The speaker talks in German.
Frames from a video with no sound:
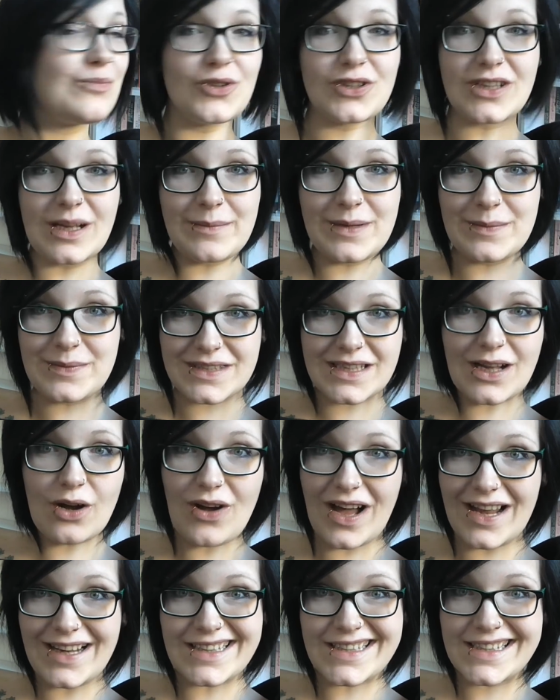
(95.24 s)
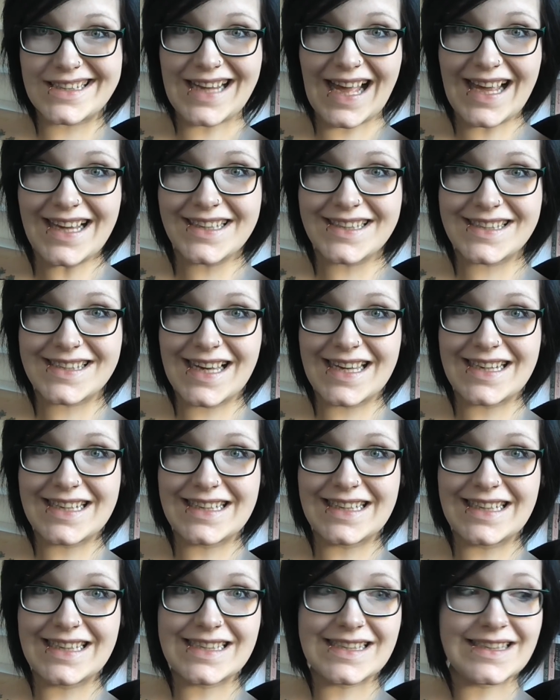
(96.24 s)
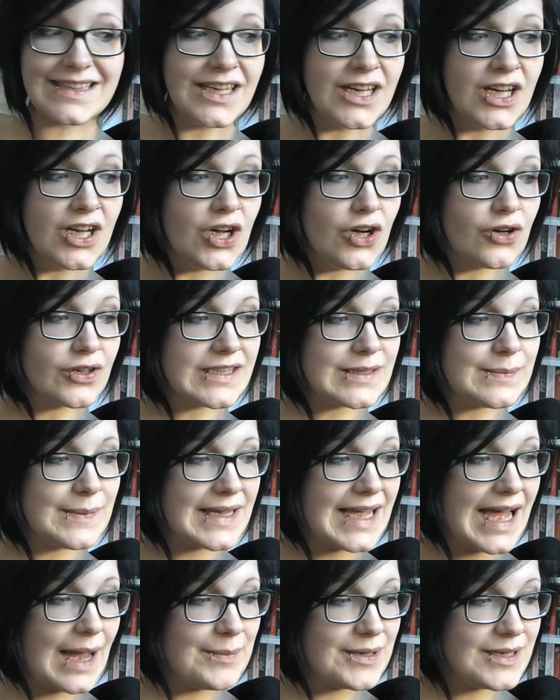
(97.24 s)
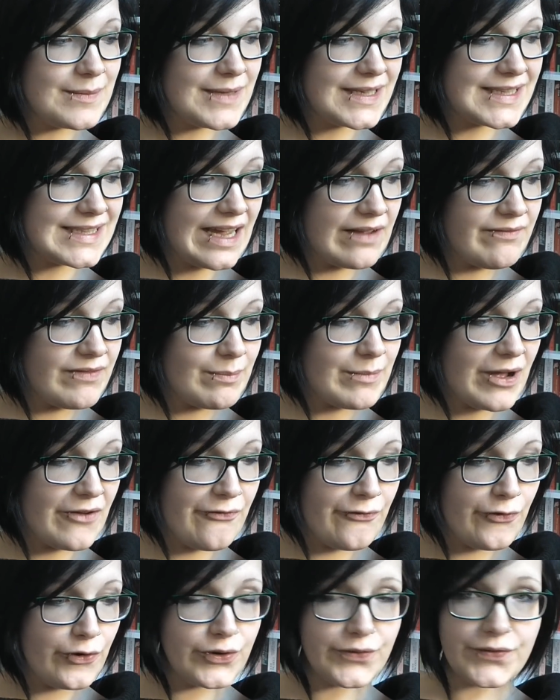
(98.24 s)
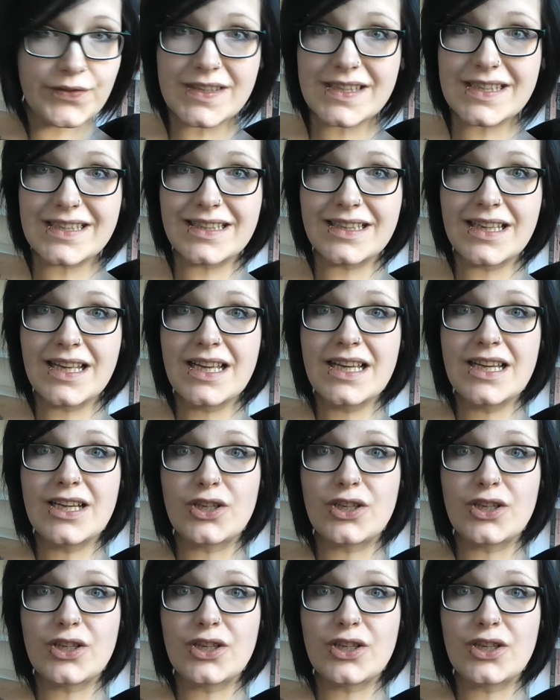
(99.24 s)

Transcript: ich möchte am liebsten auch alles gleichzeitig lesen und deswegen habe ich mir jetzt einfach mal 15